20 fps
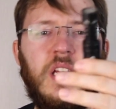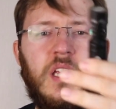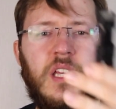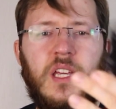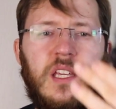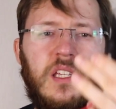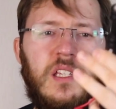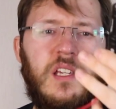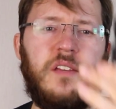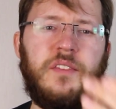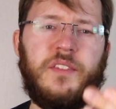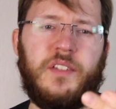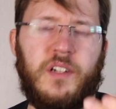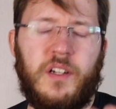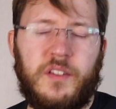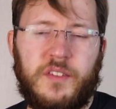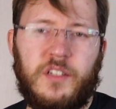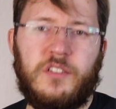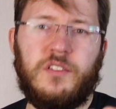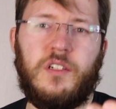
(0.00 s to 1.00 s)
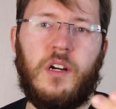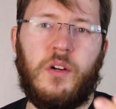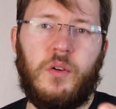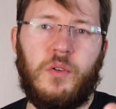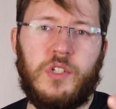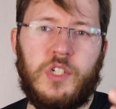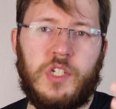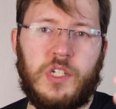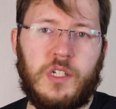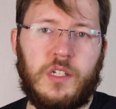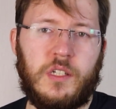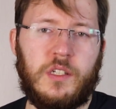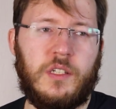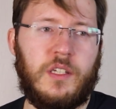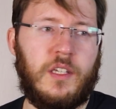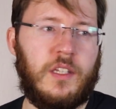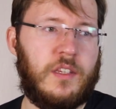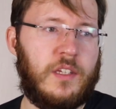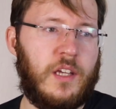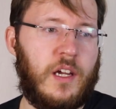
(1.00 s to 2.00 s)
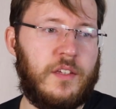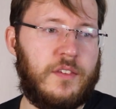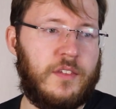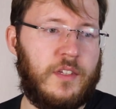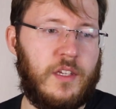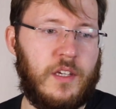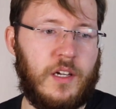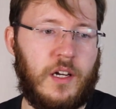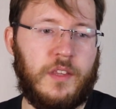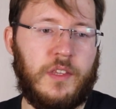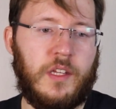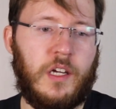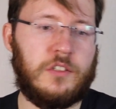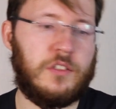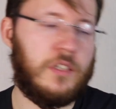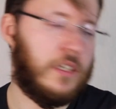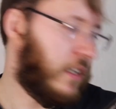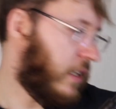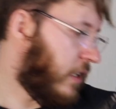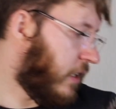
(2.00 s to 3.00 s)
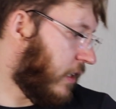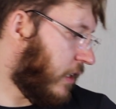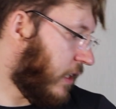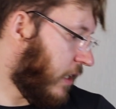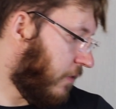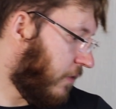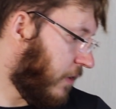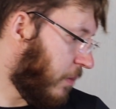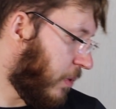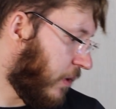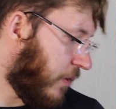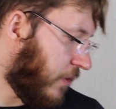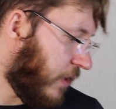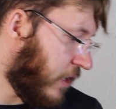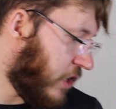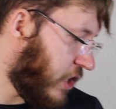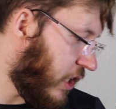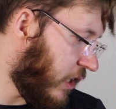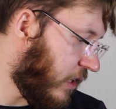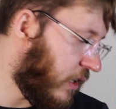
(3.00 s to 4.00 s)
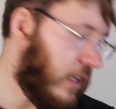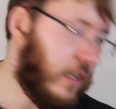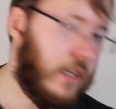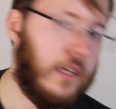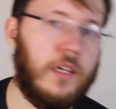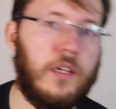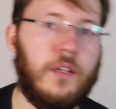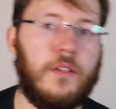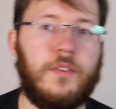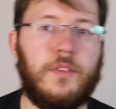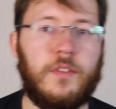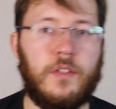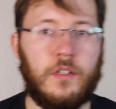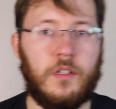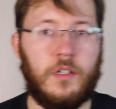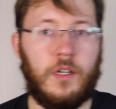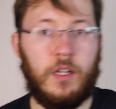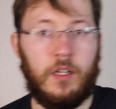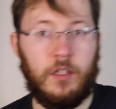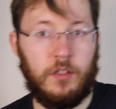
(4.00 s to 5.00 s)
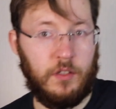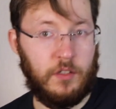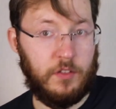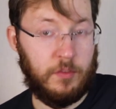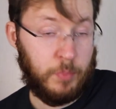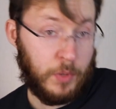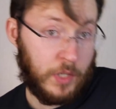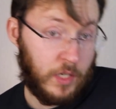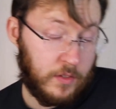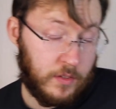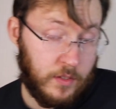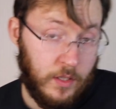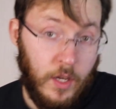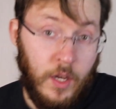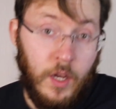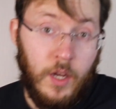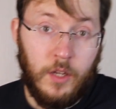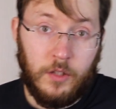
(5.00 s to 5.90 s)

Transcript: И я заказал, короче, китайский аналог этой виброзащиты с AliExpress.